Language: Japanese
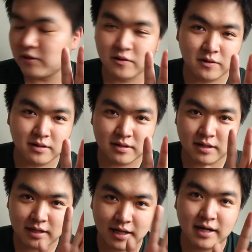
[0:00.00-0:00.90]
今日
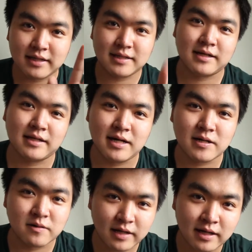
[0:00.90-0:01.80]
考えただけであ
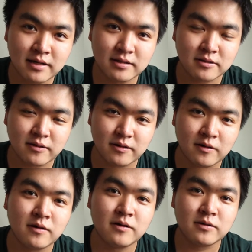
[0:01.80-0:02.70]
るので、それ
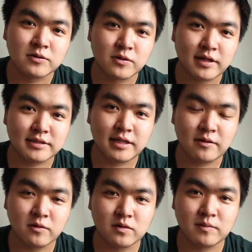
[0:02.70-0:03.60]
をご紹介して
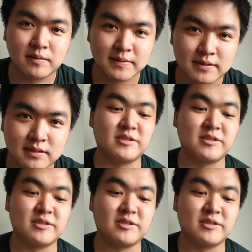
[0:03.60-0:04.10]
いこうと思います。